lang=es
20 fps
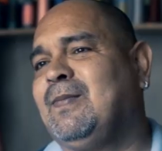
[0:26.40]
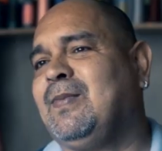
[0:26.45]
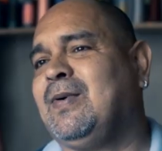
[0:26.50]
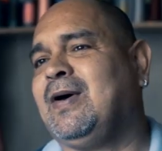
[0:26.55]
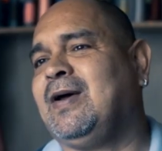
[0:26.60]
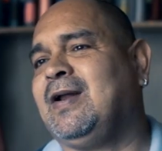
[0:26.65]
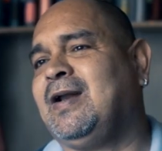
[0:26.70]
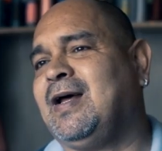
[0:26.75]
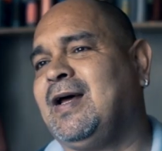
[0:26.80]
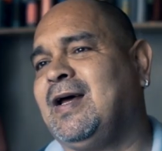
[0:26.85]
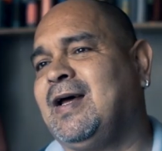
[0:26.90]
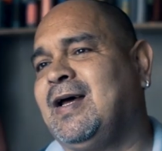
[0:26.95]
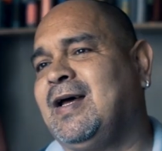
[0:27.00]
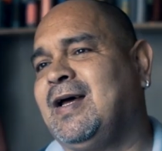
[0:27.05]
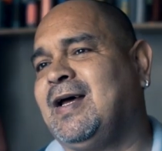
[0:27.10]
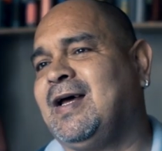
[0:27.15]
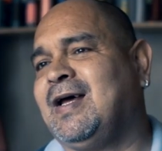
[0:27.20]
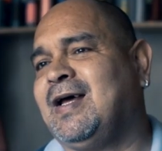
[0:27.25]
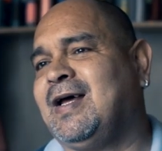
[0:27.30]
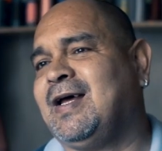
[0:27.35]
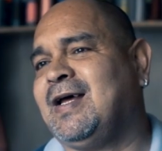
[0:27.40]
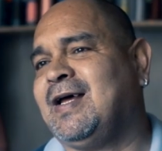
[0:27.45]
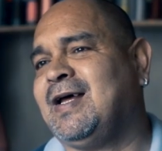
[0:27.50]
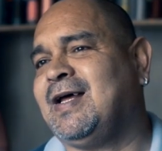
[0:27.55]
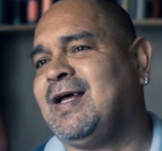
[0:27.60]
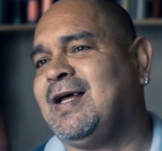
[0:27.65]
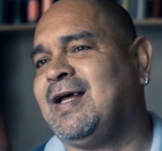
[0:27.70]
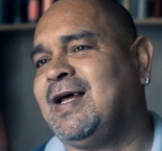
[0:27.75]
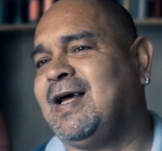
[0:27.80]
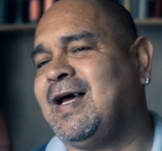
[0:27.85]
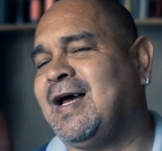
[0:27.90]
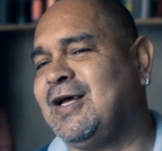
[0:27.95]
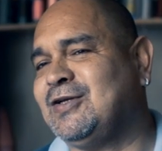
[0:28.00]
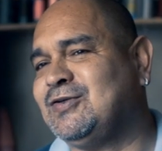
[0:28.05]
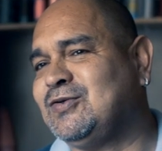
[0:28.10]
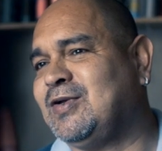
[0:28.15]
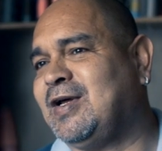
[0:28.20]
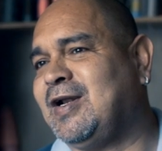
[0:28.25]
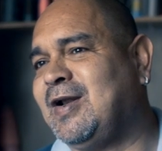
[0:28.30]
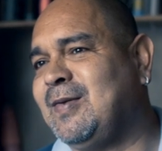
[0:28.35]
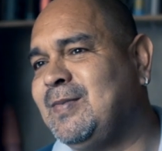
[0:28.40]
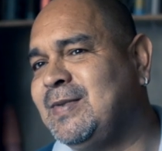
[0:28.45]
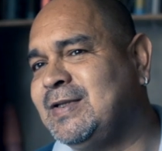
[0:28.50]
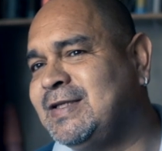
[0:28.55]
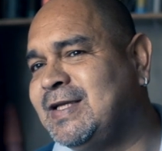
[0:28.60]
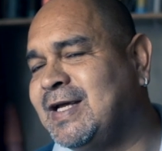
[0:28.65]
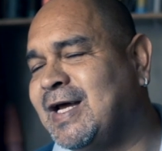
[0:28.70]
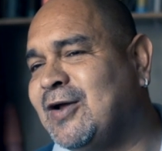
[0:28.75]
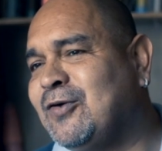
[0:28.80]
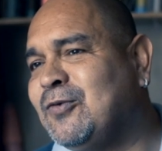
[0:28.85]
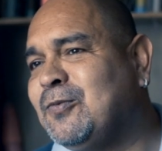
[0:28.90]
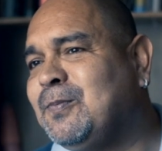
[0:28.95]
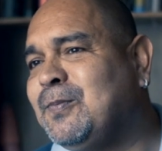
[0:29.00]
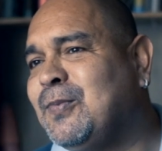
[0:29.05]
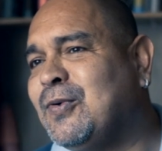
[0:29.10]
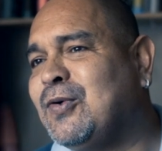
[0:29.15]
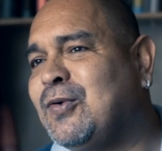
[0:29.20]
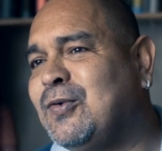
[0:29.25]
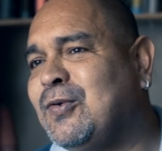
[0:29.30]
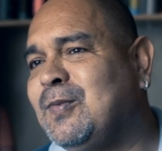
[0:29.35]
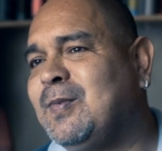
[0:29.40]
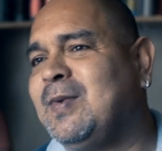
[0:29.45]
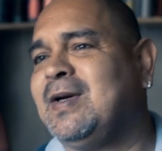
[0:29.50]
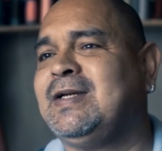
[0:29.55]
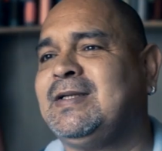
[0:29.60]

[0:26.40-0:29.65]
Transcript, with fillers: para ayudar a mitigar un poco más